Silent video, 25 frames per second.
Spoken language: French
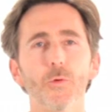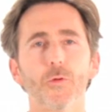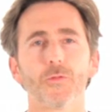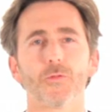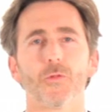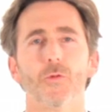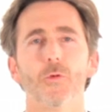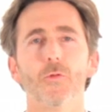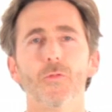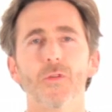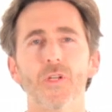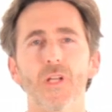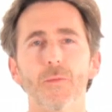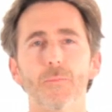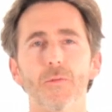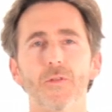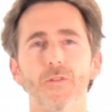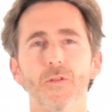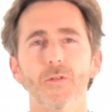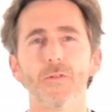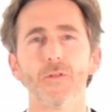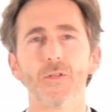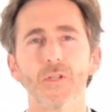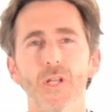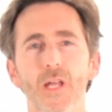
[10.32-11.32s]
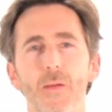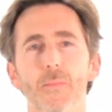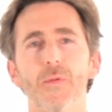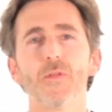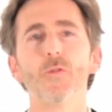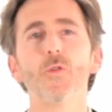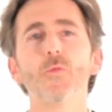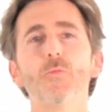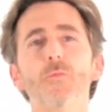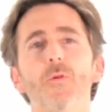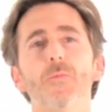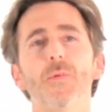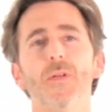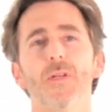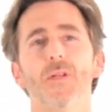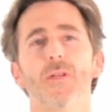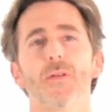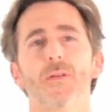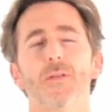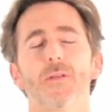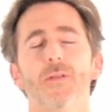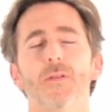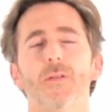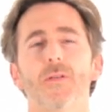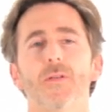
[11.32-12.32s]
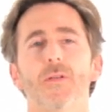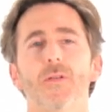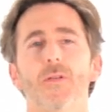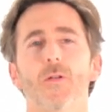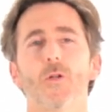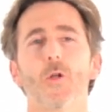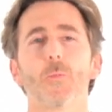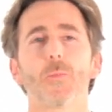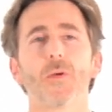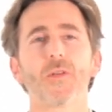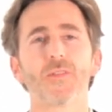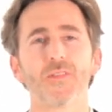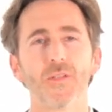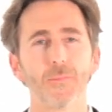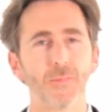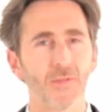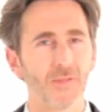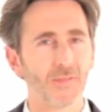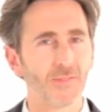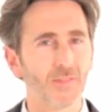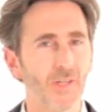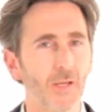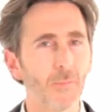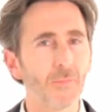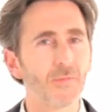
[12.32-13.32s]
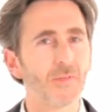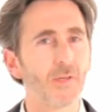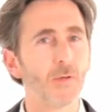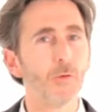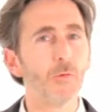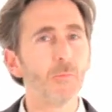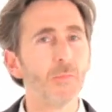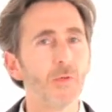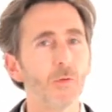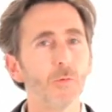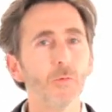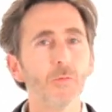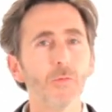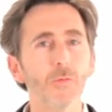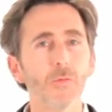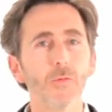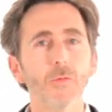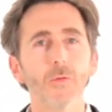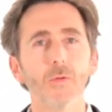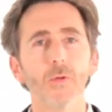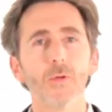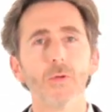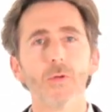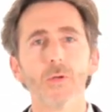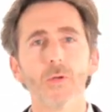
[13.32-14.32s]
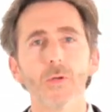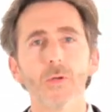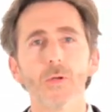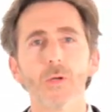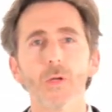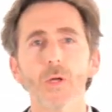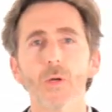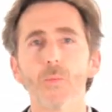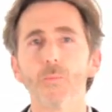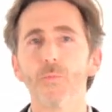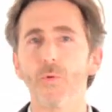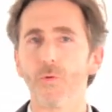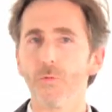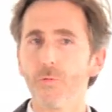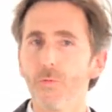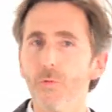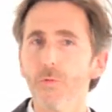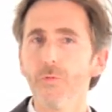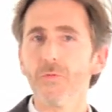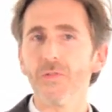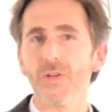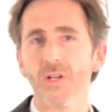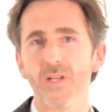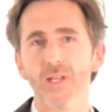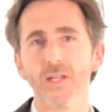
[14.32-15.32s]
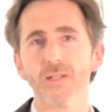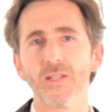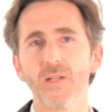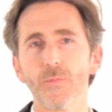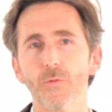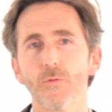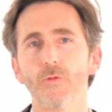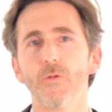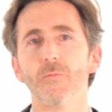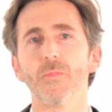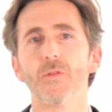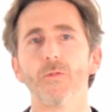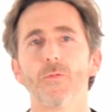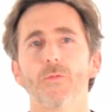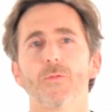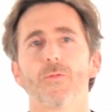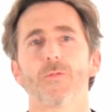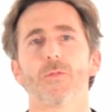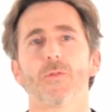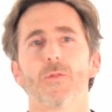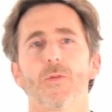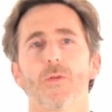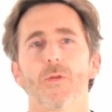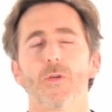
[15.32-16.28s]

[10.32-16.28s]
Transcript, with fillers: pour ce nouvel épisode de la Minute Mobile. Le principe c'est simple, c'est une minute. Pour vous, faire gagner plus d'une minute.